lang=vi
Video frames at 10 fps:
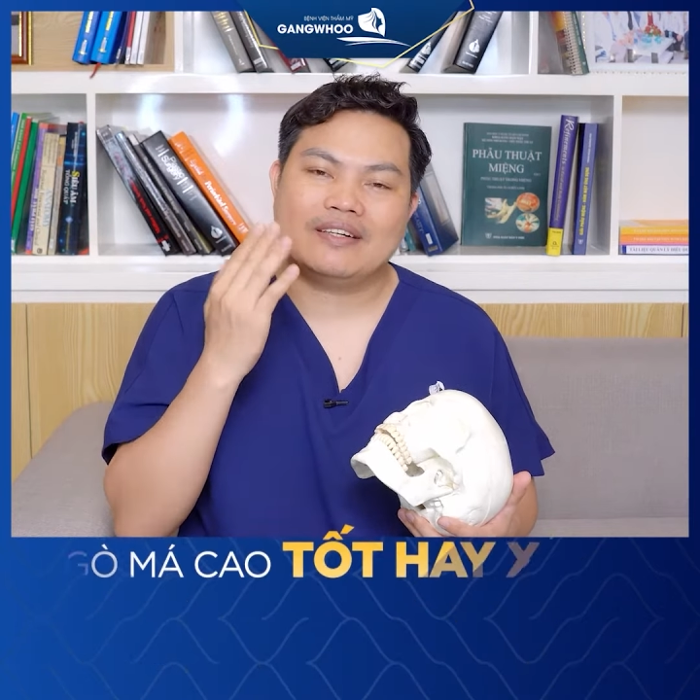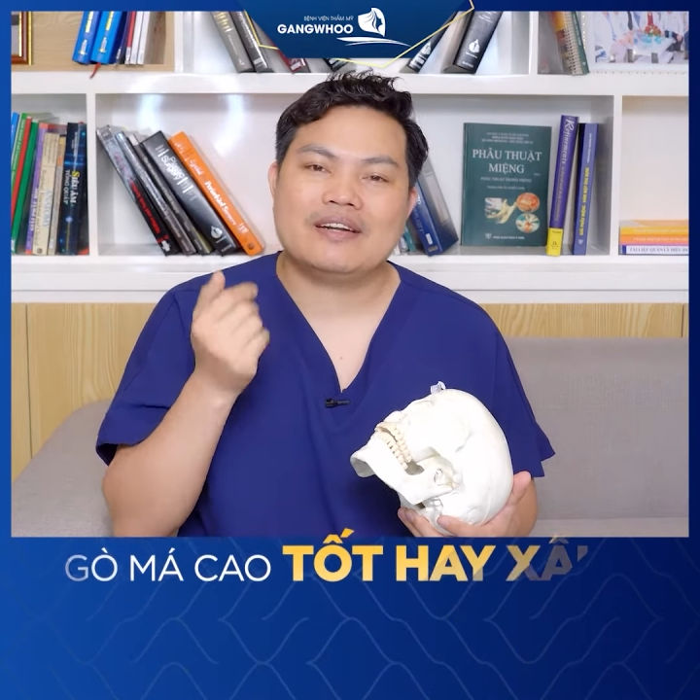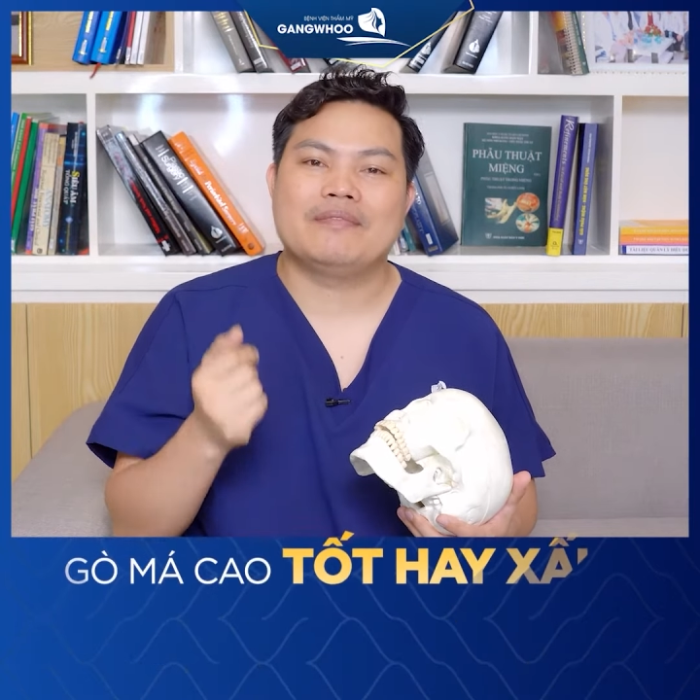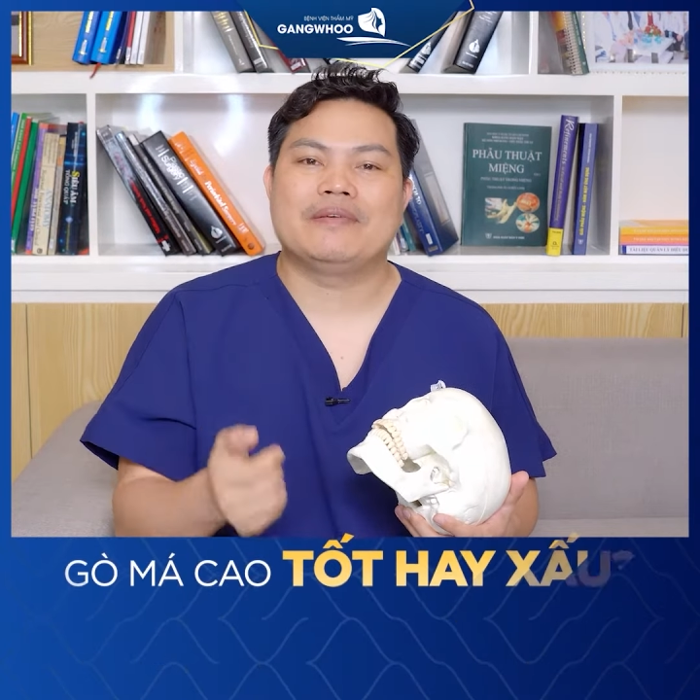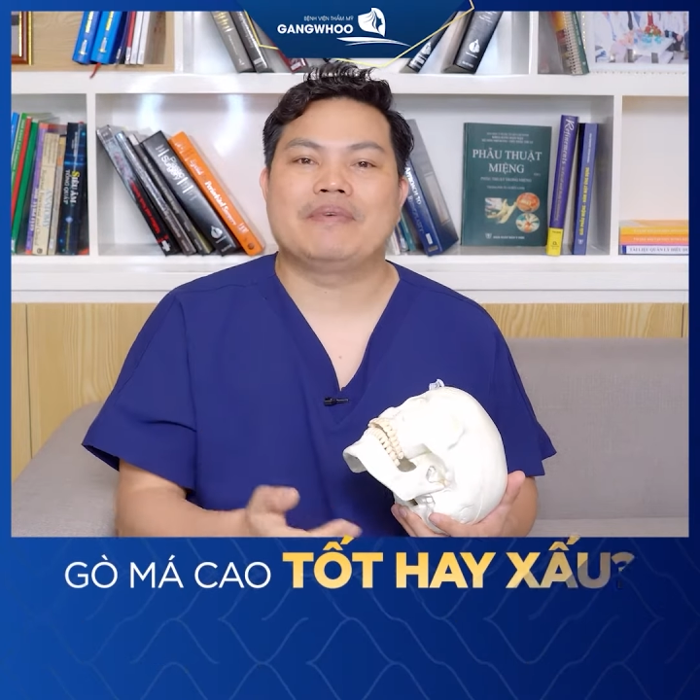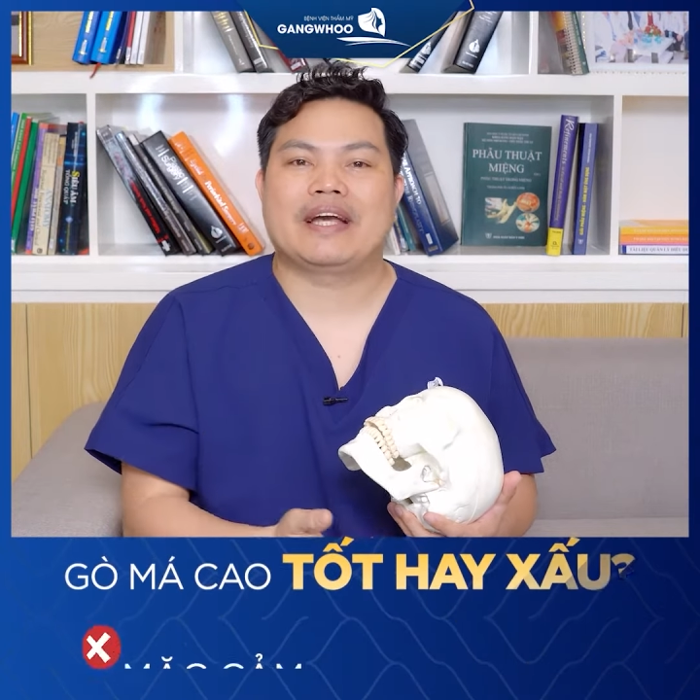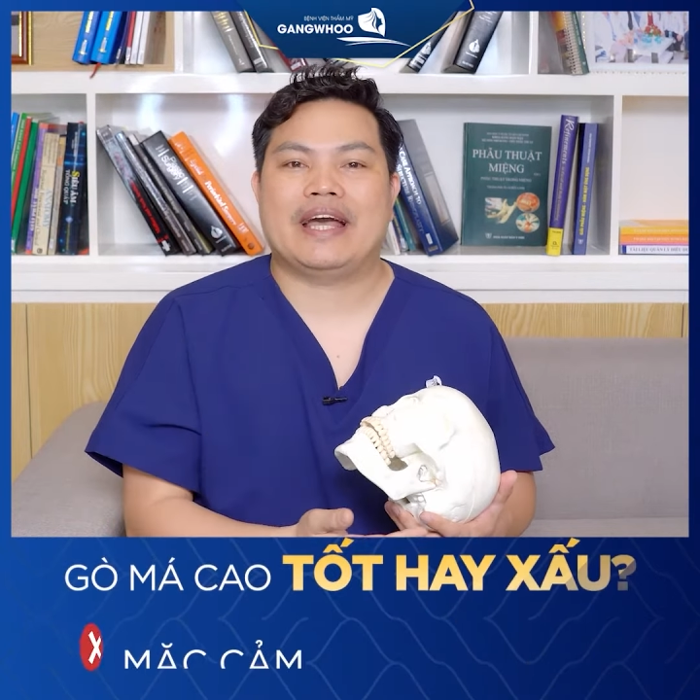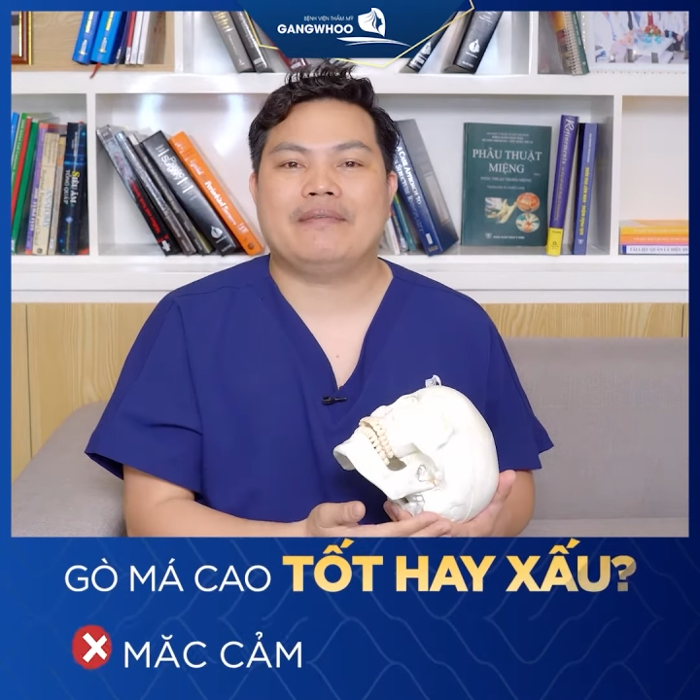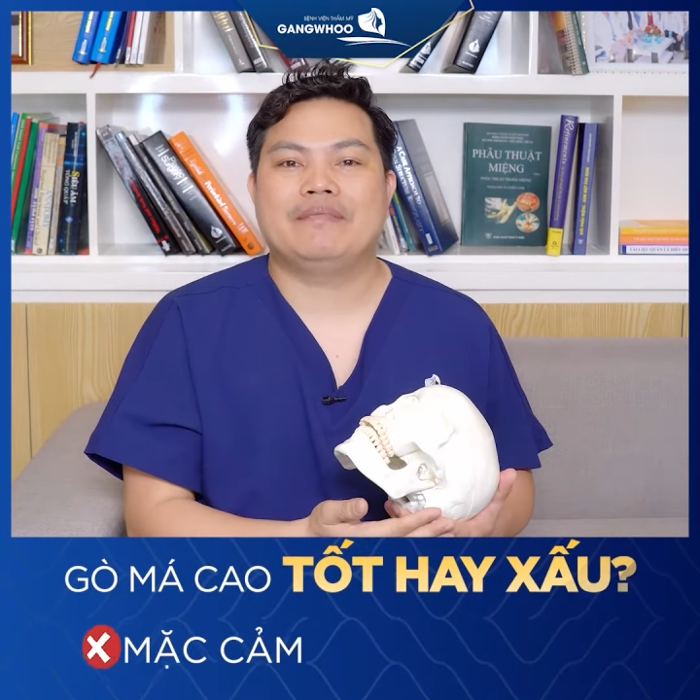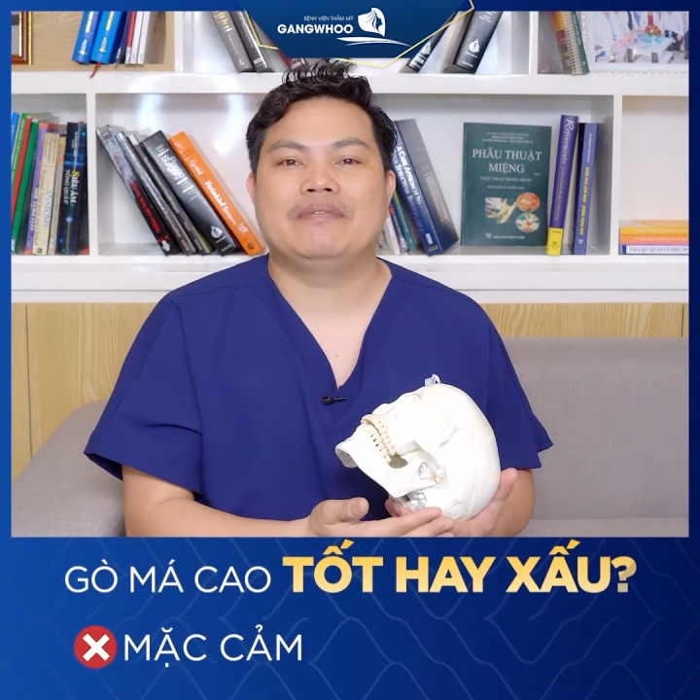rất bị mặc
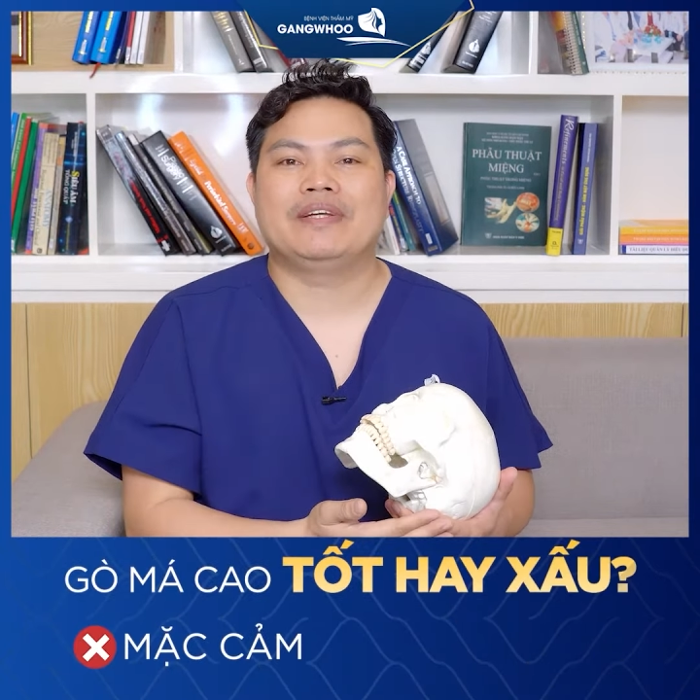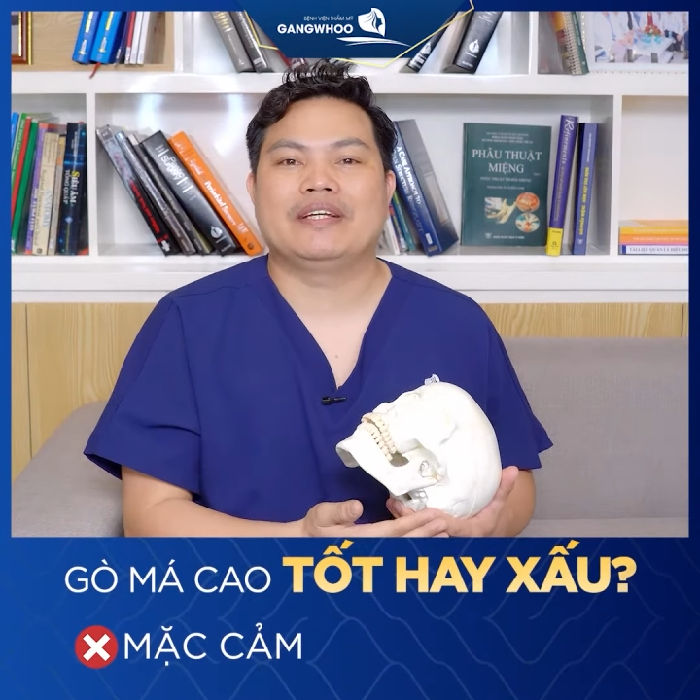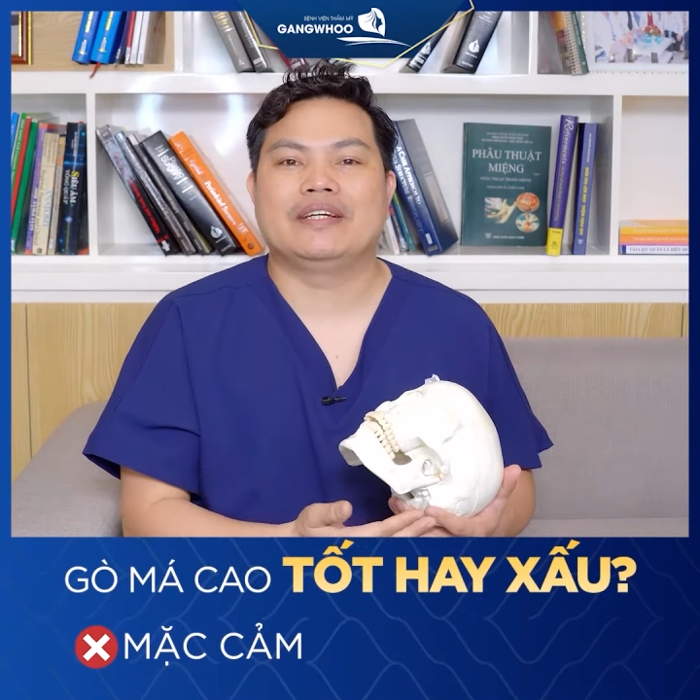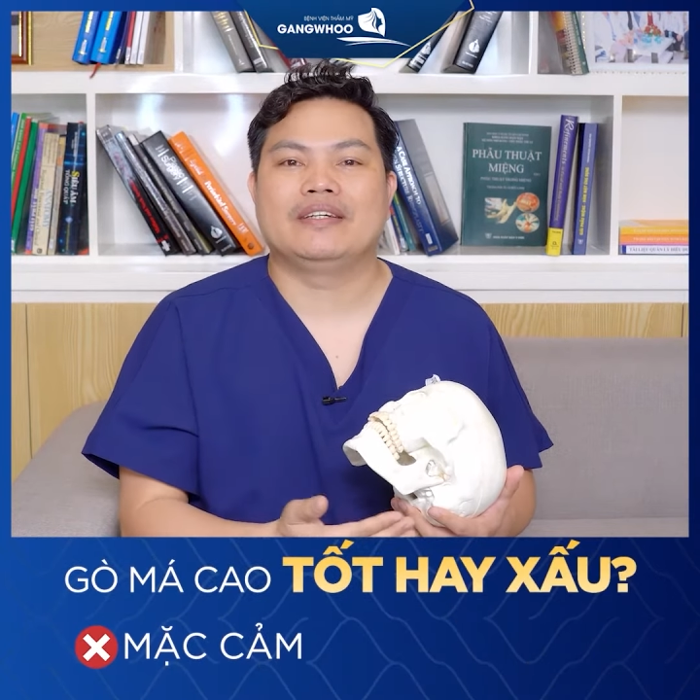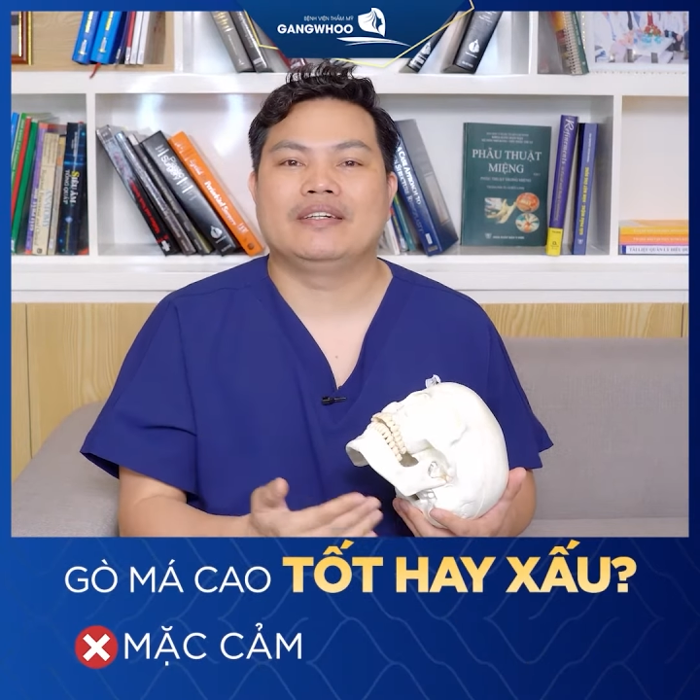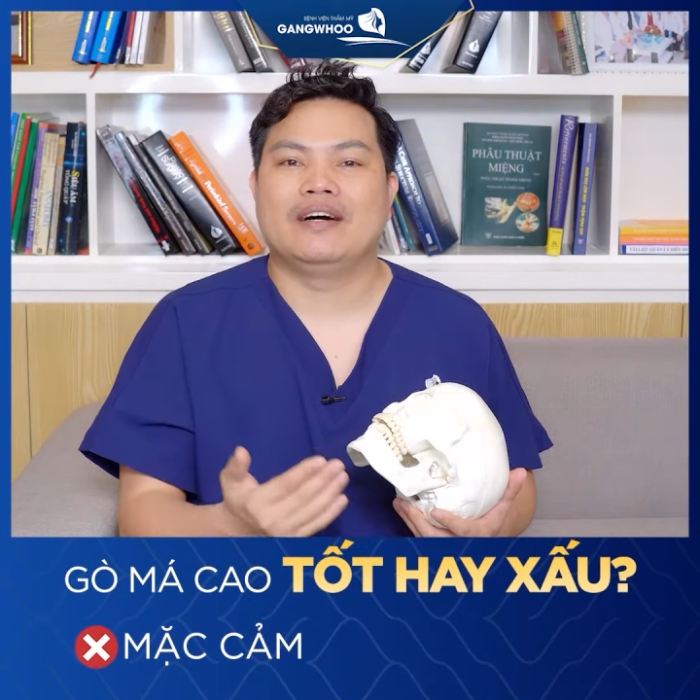cảm bởi vì ờ,